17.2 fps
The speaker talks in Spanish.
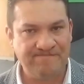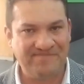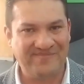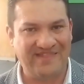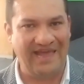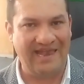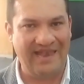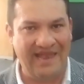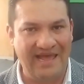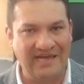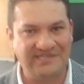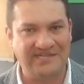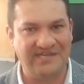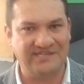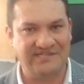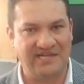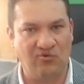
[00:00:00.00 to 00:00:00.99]

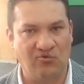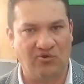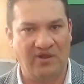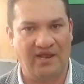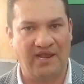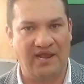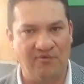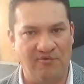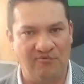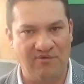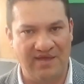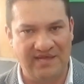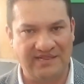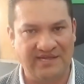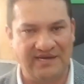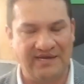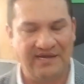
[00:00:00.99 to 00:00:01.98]
tenencia segura de la
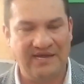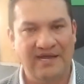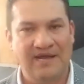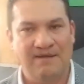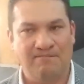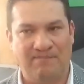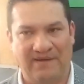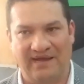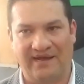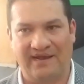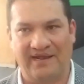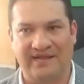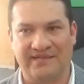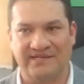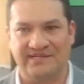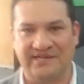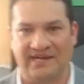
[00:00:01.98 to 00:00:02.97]
vivienda para
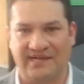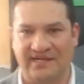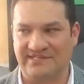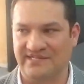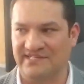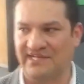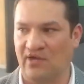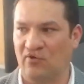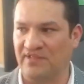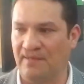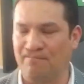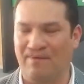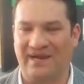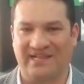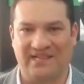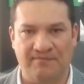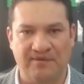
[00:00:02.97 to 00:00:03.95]
garantizar que ese sea un
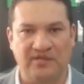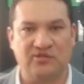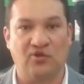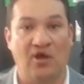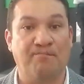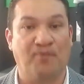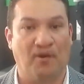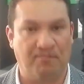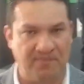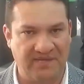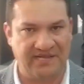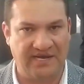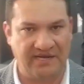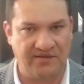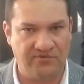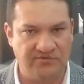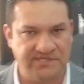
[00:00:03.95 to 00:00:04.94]
departamento de
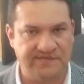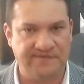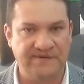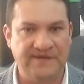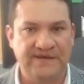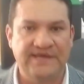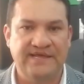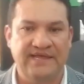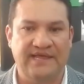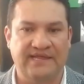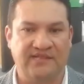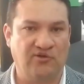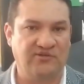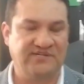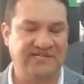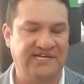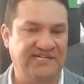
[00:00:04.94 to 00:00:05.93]
propietarios.
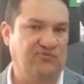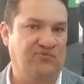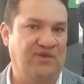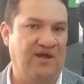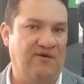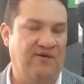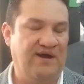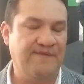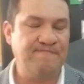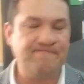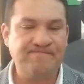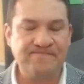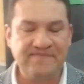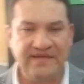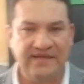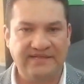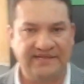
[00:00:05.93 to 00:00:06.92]
Entonces, Urabá
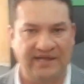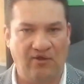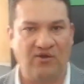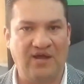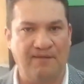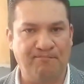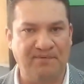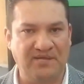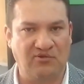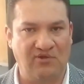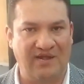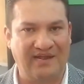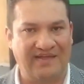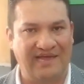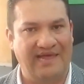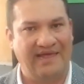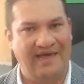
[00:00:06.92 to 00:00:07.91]
será un capítulo
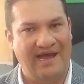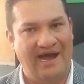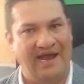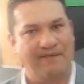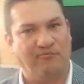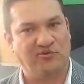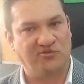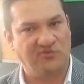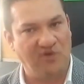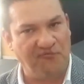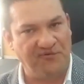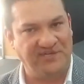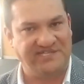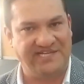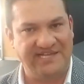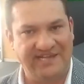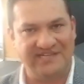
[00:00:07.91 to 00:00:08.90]
en que dejaremos una
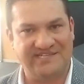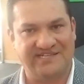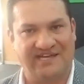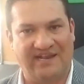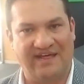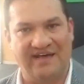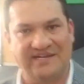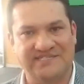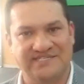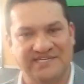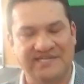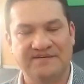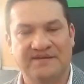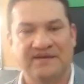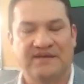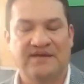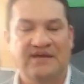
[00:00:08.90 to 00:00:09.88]
oficina instalada
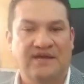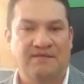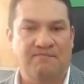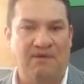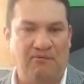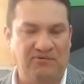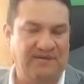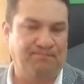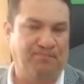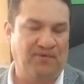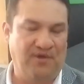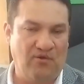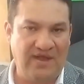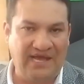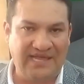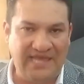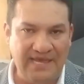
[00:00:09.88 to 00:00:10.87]
allí vamos a
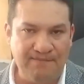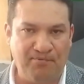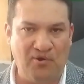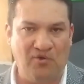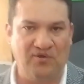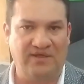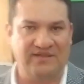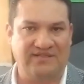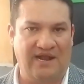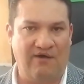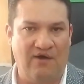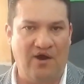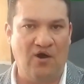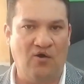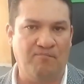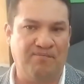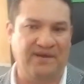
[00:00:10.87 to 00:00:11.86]
poner un equipo de
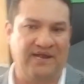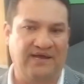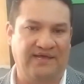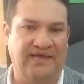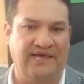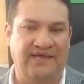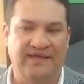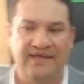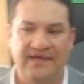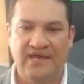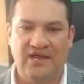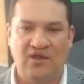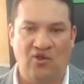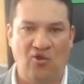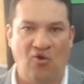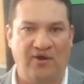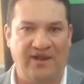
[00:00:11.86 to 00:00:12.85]
trabajo para que
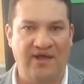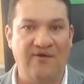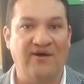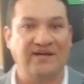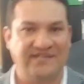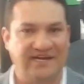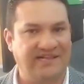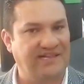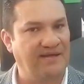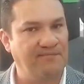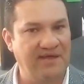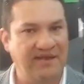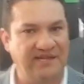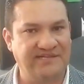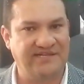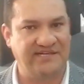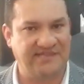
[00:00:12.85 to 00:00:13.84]
logre avanzar también
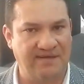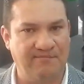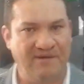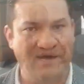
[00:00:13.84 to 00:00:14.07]
en este tema